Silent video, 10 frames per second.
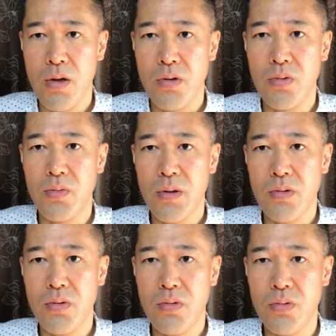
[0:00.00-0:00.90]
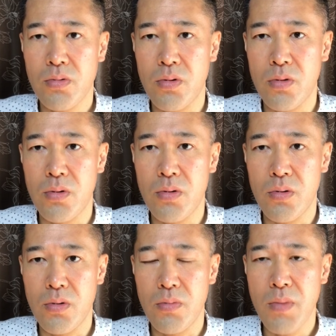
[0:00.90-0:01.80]
自分がすごく
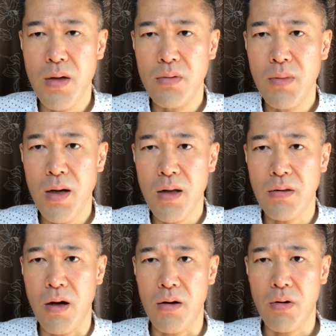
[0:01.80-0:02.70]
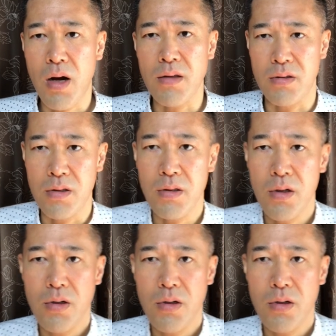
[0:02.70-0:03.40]
こう恵まれた感じ、